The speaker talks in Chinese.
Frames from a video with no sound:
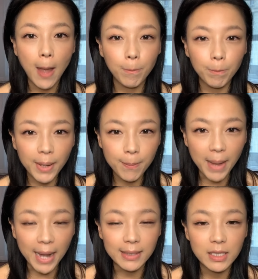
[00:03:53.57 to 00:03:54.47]
并
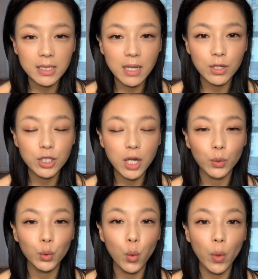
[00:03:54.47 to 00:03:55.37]
把力向上
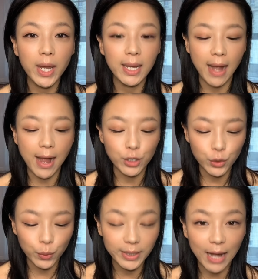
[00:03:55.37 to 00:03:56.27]
推，感
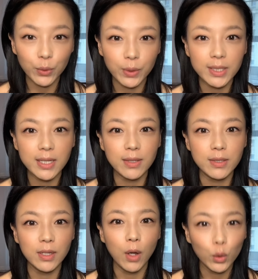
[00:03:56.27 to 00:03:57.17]
受大腿的前
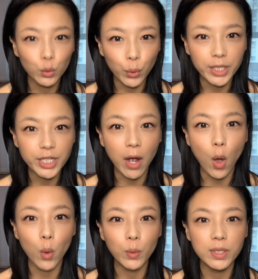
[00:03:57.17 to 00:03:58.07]
侧推向
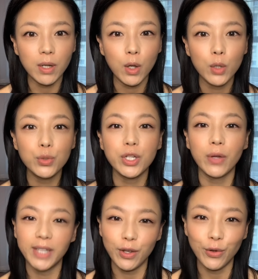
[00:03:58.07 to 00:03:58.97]
后侧去找
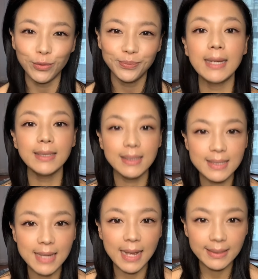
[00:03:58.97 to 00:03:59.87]
天空。第
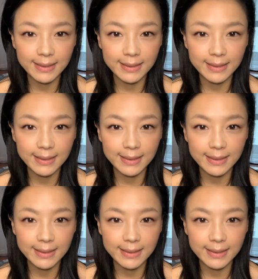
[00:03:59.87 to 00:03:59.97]
三